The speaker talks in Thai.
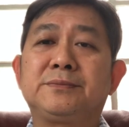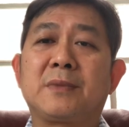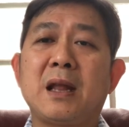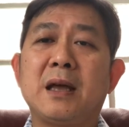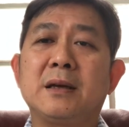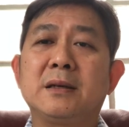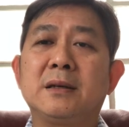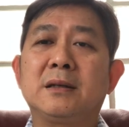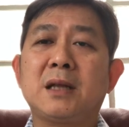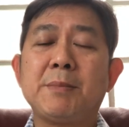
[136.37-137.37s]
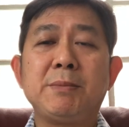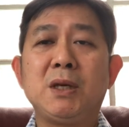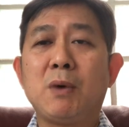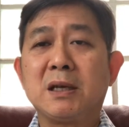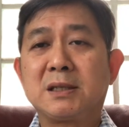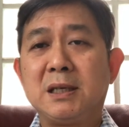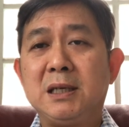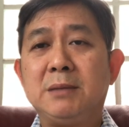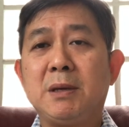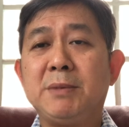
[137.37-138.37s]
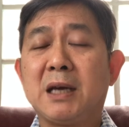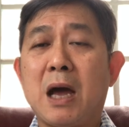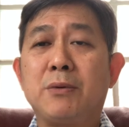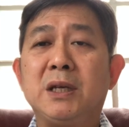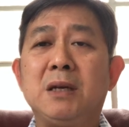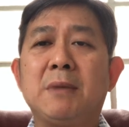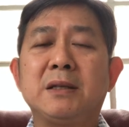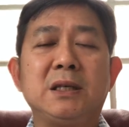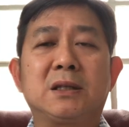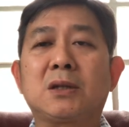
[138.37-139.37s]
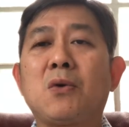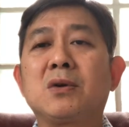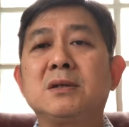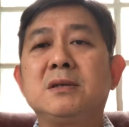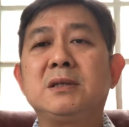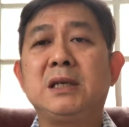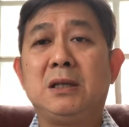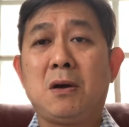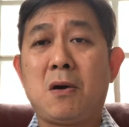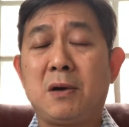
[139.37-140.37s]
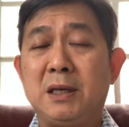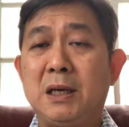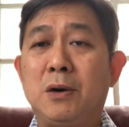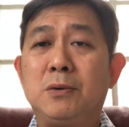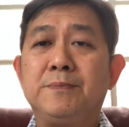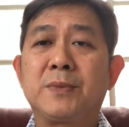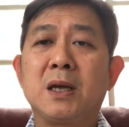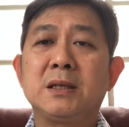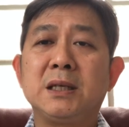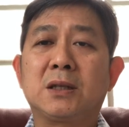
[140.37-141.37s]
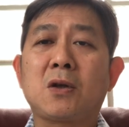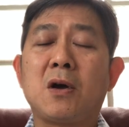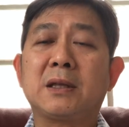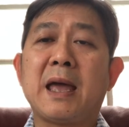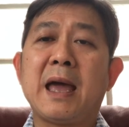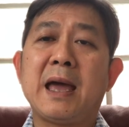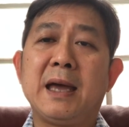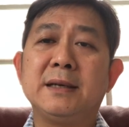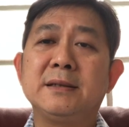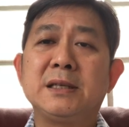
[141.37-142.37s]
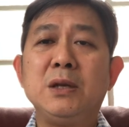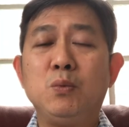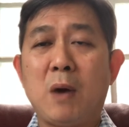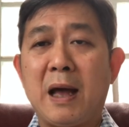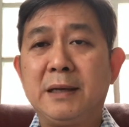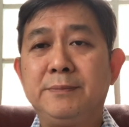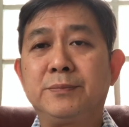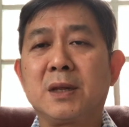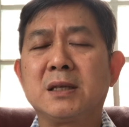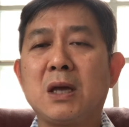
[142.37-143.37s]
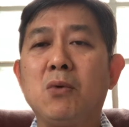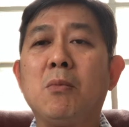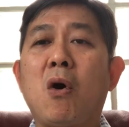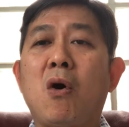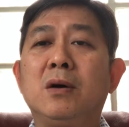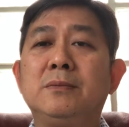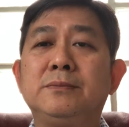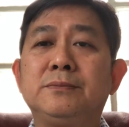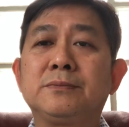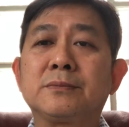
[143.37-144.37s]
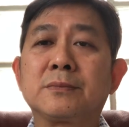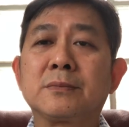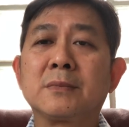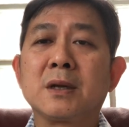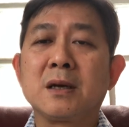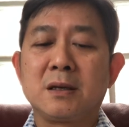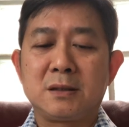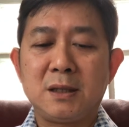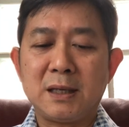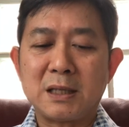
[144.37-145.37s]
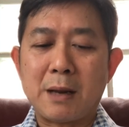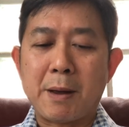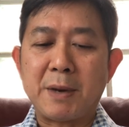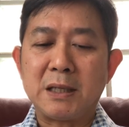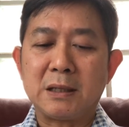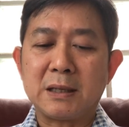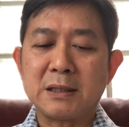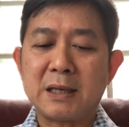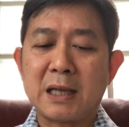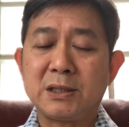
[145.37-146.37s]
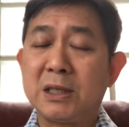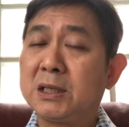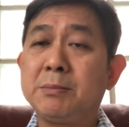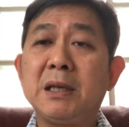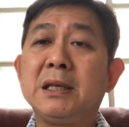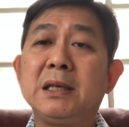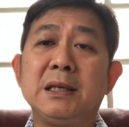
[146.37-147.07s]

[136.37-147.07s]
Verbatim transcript: นะถ้าไม่มีวัคซีนไม่มีข่าวดีมาจิตตก จิตห่อเหี่ยว จิตท้อแท้ สิ้นหวัง เศร้าหมอง ซึ่งลักษณะแบบนั้นลักษณะจิตที่ไม่ดี